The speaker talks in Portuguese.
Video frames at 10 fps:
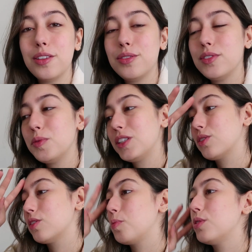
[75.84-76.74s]
Inclusive, uma das
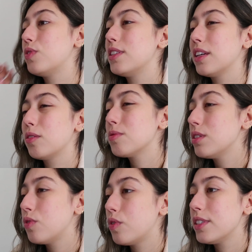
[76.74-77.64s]
coisas que eu preciso fazer, que eu não
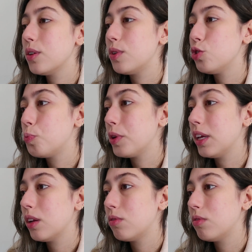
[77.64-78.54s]
sei se vou fazer hoje,
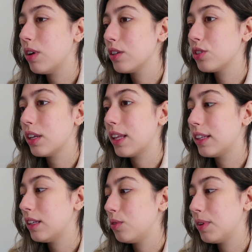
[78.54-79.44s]
porque não acho que a
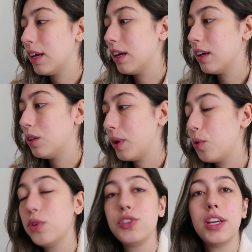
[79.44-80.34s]
data não é, não é
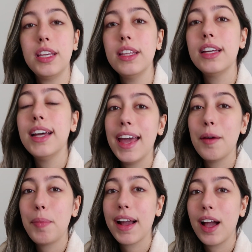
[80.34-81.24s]
hoje ainda,
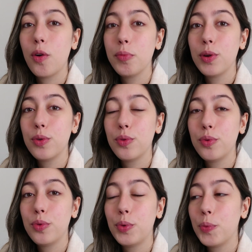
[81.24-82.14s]
é pagar o
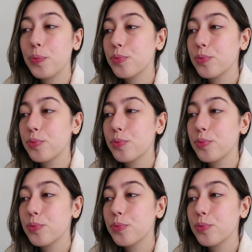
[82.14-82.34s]
meu